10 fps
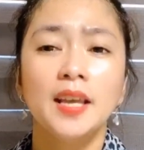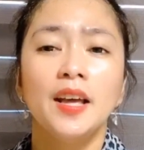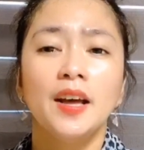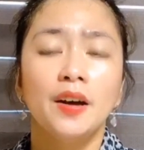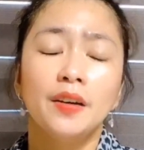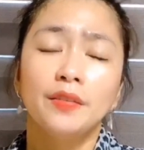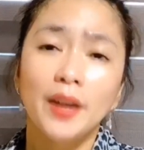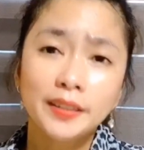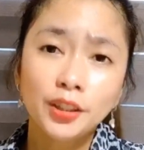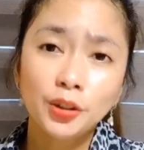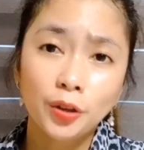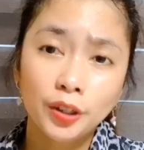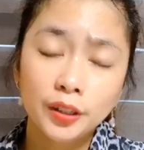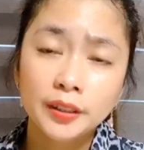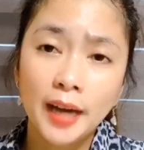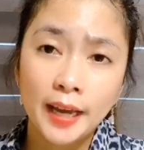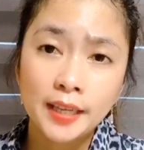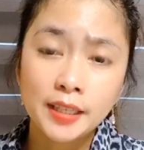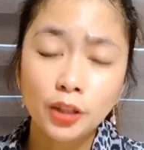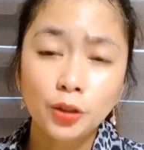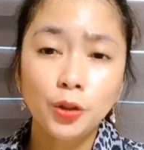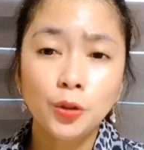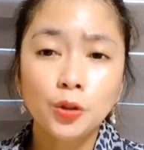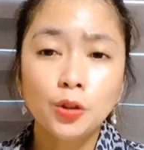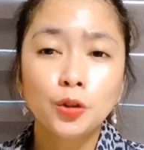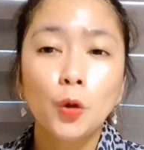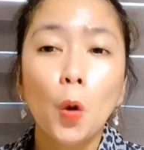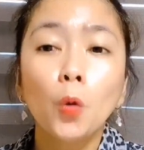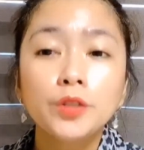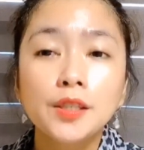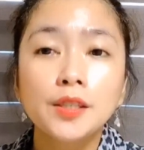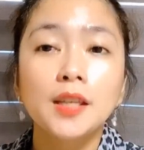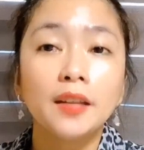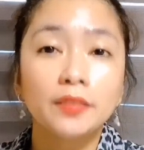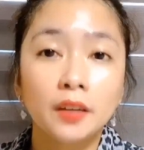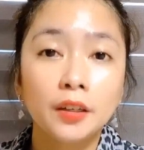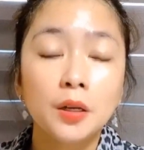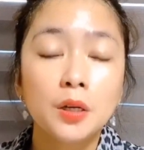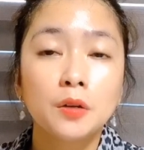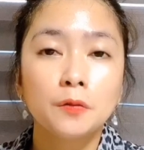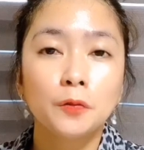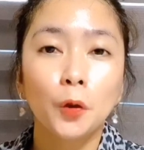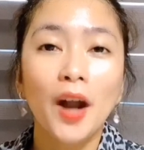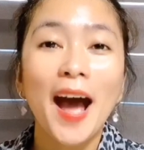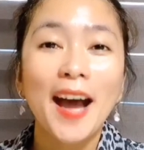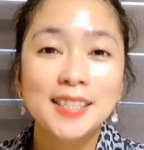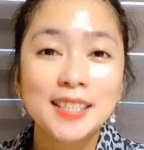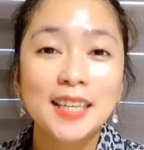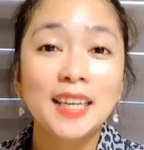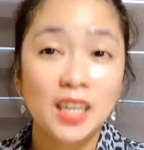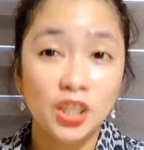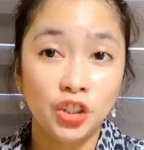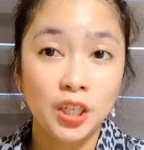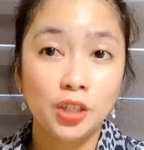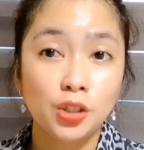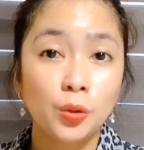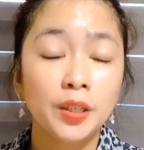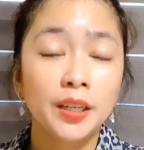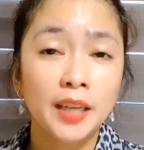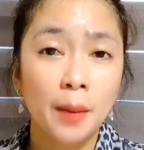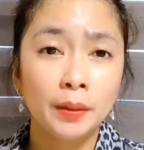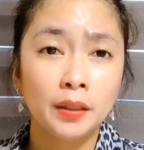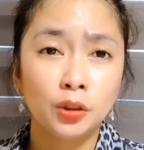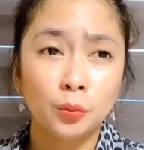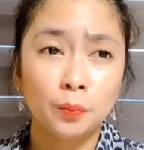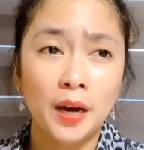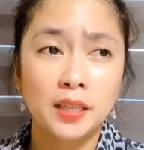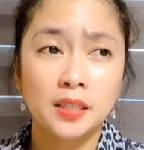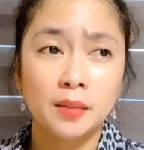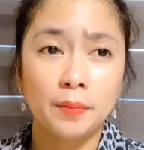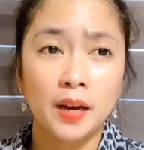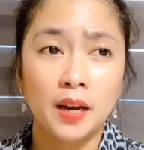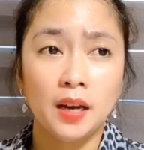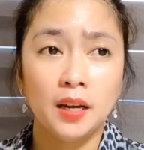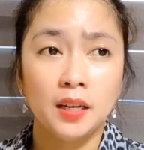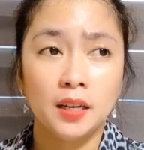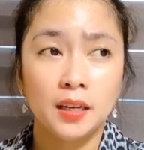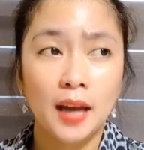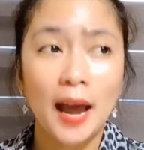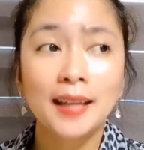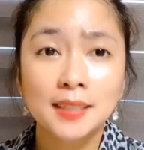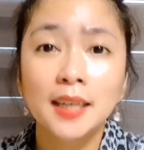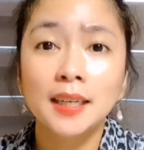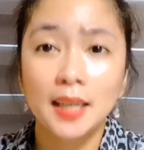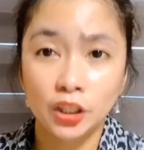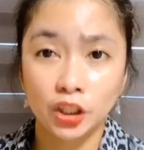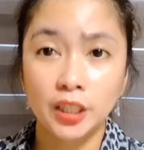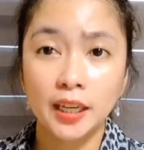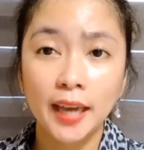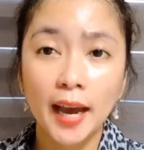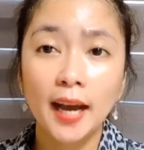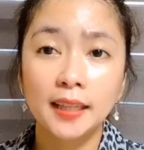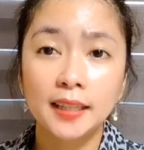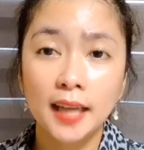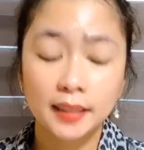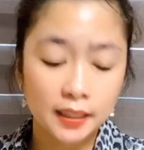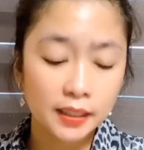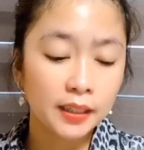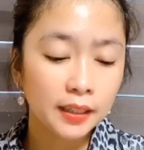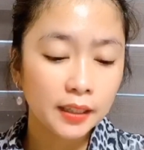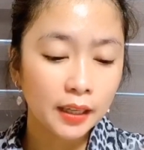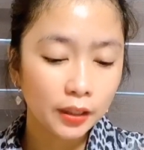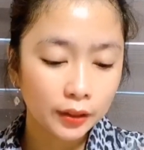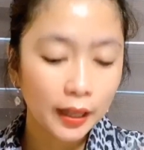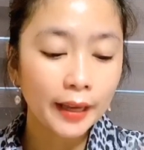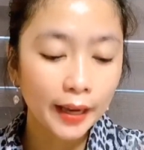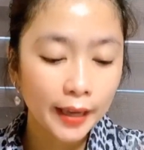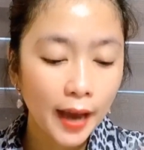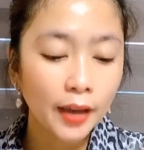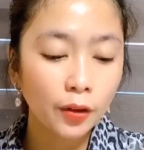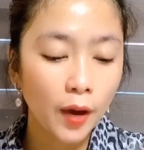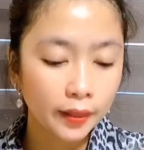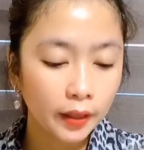Retinol, guys, ito yung gold standard for anti-aging. So, ginagamit ito para sa mga anti-aging. Kaya nga natin, it, eh, kaya nga yung ating